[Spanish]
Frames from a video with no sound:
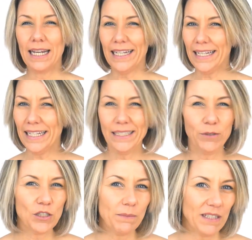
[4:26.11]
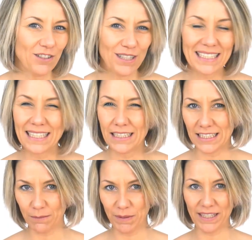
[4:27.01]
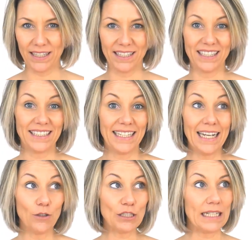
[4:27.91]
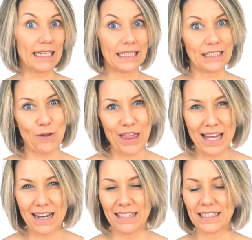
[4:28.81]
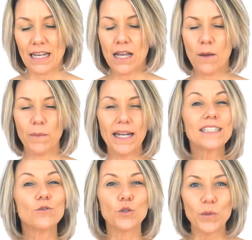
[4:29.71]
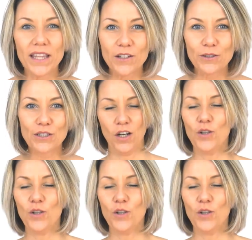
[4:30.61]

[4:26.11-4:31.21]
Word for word: Lee libros de personas que te inspiren, síguelos en redes sociales, mira sus vídeos.